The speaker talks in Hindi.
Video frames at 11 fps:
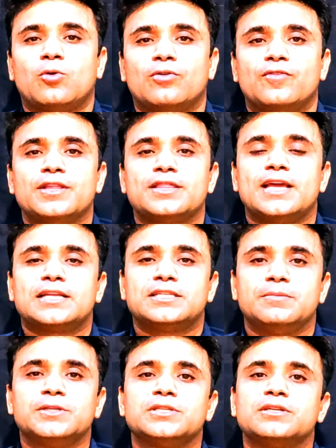कॉन्फ्रेंस या
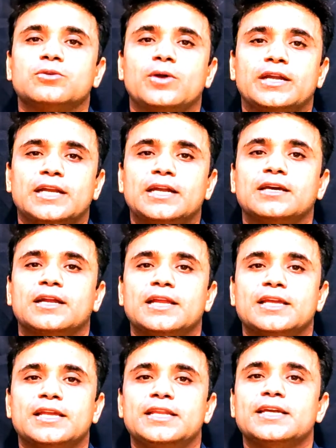एग्जीबिशन को अटेंड करने
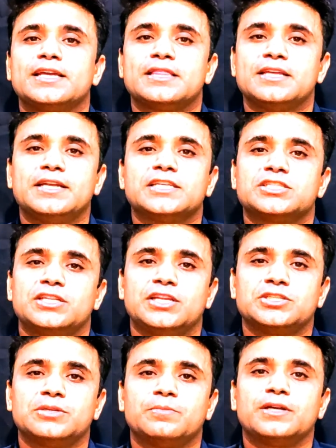के लिए किसी
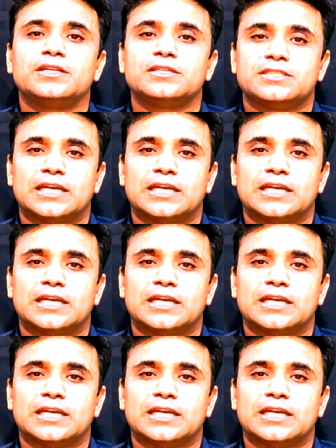डेस्टिनेशन पर